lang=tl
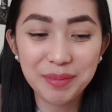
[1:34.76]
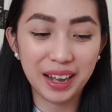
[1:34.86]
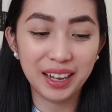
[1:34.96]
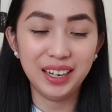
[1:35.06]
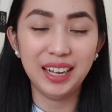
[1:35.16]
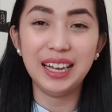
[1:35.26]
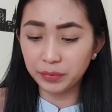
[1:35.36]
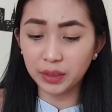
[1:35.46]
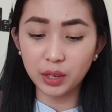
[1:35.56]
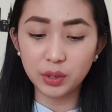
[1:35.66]
diba?
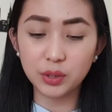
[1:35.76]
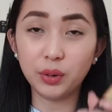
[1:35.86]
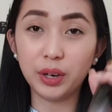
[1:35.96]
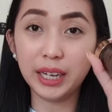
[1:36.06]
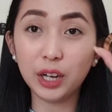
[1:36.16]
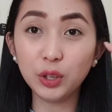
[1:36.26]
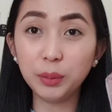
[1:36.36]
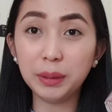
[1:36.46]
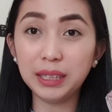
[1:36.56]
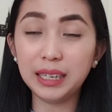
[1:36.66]
So, kaya ko
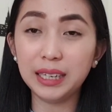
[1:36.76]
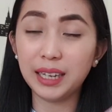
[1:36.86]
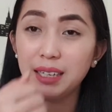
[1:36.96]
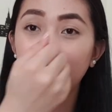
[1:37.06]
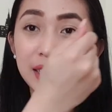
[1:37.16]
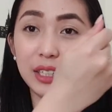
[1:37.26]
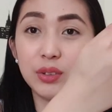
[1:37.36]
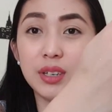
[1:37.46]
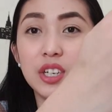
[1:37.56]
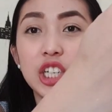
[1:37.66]
to binili dahil nga dito
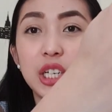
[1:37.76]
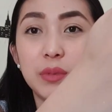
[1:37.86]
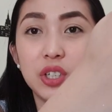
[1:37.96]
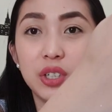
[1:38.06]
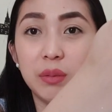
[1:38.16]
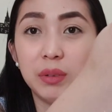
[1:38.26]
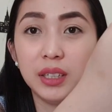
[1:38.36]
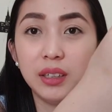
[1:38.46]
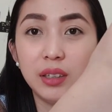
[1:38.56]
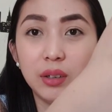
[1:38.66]
sa shimmer shimmer.
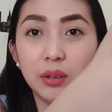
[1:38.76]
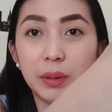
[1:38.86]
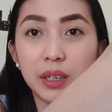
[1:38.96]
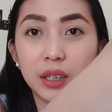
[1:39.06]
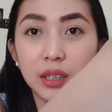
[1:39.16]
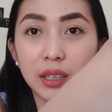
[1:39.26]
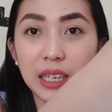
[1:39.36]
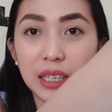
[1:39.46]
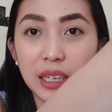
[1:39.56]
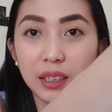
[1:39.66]
Ganda o, oh, parang ang,
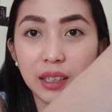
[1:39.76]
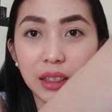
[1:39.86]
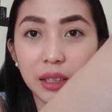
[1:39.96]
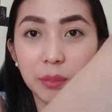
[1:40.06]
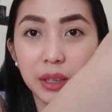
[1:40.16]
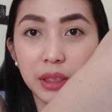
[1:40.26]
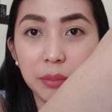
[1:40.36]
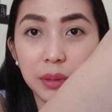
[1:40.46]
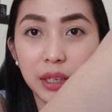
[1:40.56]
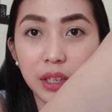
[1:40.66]
kin ang kintab-kintab
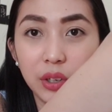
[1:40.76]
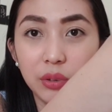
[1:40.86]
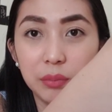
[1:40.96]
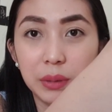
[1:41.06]
ng iyong